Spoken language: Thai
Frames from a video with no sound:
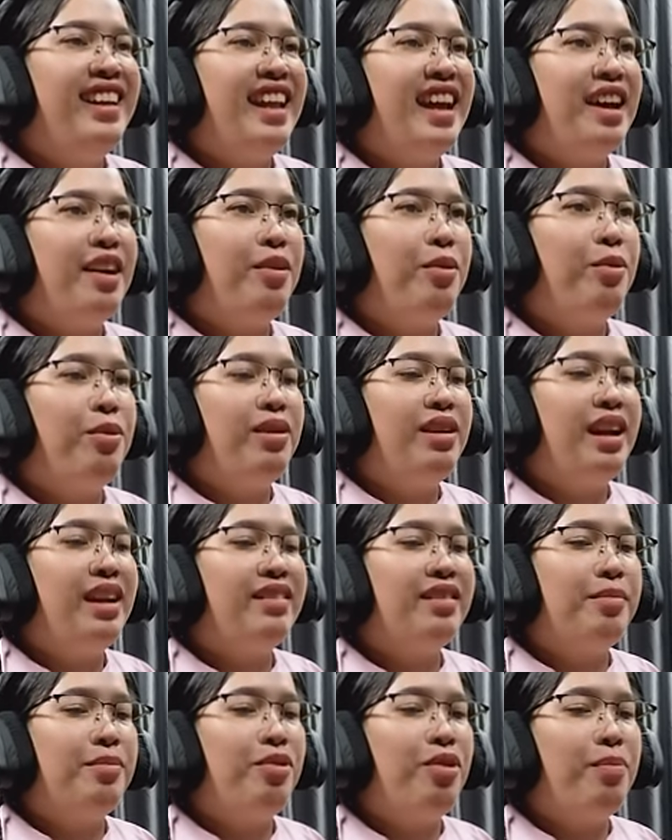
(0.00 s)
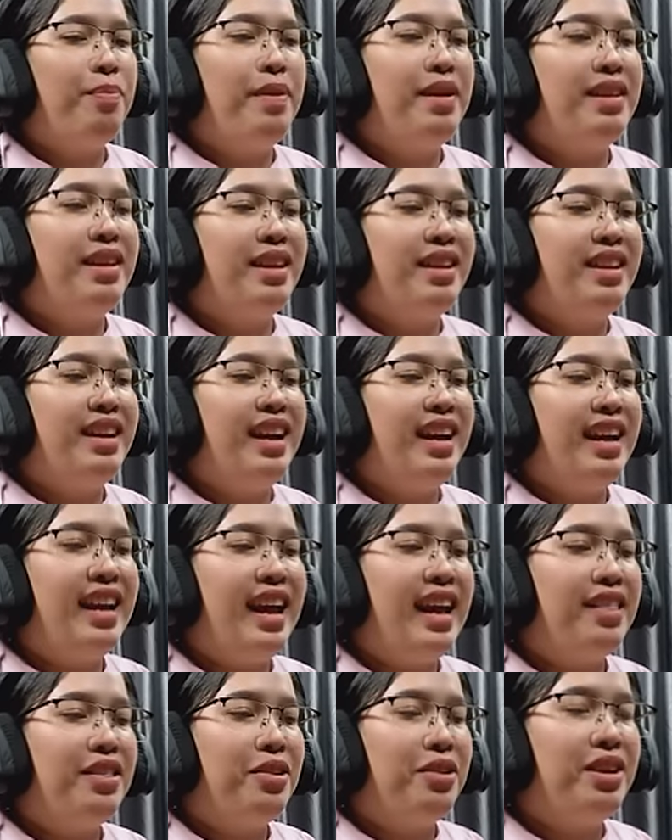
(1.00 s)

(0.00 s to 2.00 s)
นั่งขุดนั่งสำรวจไปเรื่อยๆค่ะต